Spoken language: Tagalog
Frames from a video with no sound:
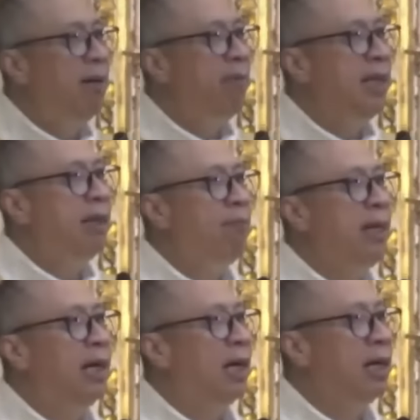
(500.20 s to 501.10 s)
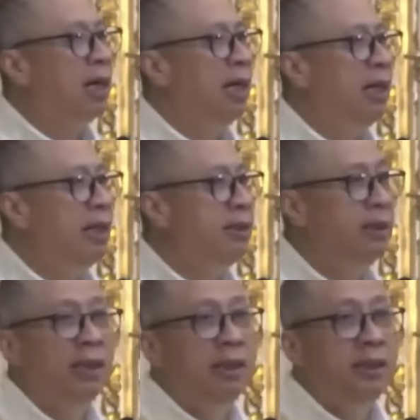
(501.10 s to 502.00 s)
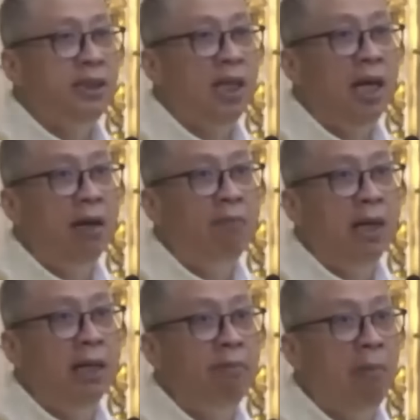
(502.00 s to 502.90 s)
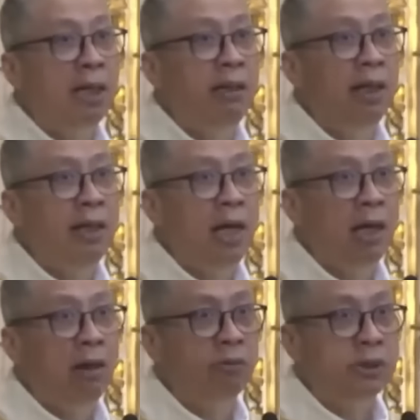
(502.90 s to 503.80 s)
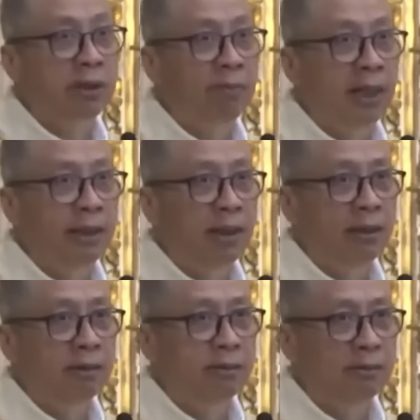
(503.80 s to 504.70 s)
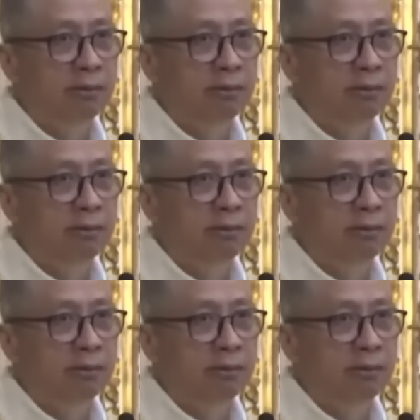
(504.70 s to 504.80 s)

yung mga may pinag-aralan sila ang mga magnanakaw sa bayan.